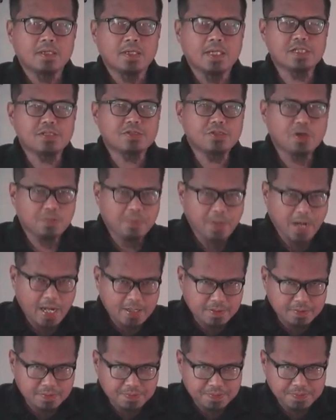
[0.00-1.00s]
na sa
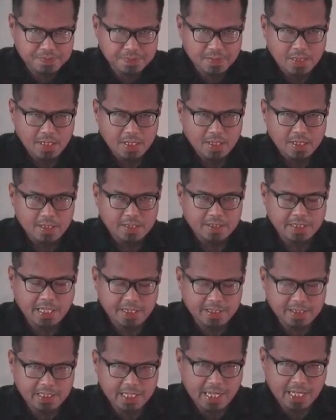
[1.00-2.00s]
sobrang
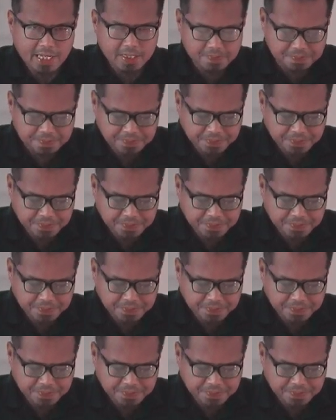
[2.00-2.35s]
tindi